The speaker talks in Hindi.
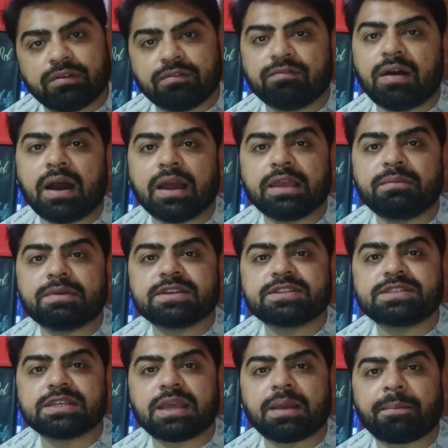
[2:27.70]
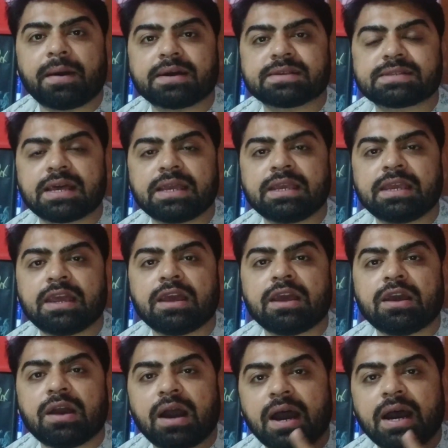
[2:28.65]
वहाँ हिमेश जी के पास आई
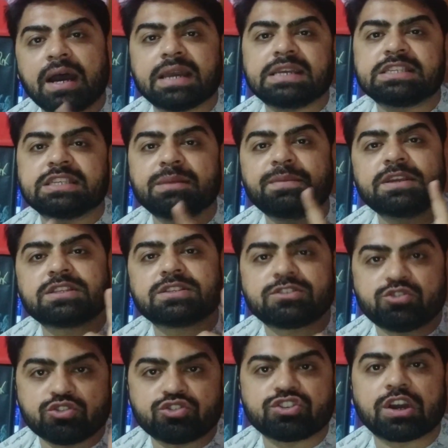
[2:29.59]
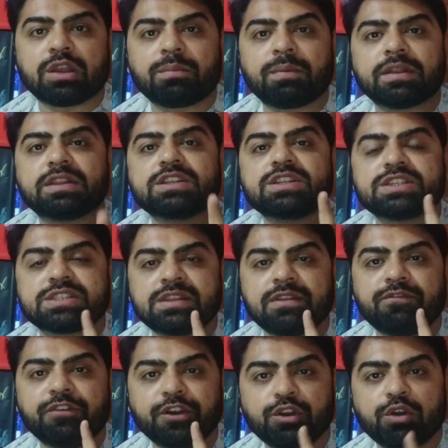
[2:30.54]
हाँ इसी बीच जो चक्रवर्ती जिसने
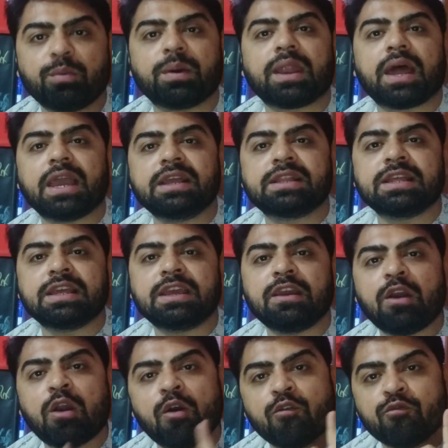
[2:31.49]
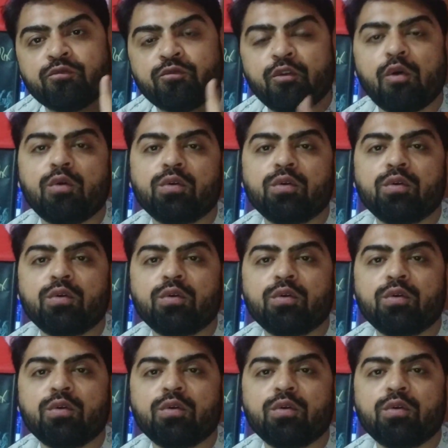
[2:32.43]
वीडियो बनाई थी वो